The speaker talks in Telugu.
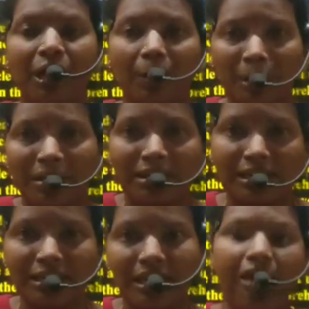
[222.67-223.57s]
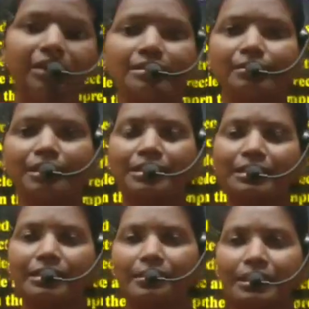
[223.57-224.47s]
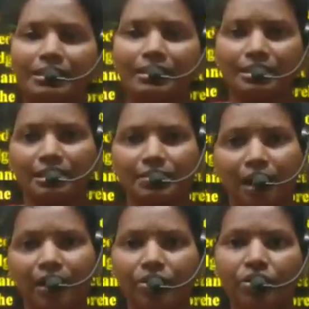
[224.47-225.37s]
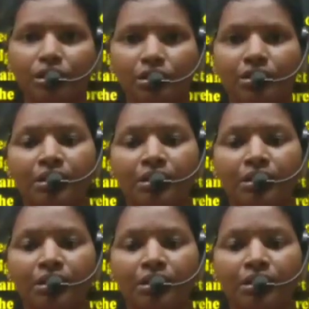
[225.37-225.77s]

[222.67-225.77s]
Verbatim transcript: ఒక పర్టికులర్ కార్కి సంబంధించి ఏమైనా చిన్న చిన్న మైన్యూట్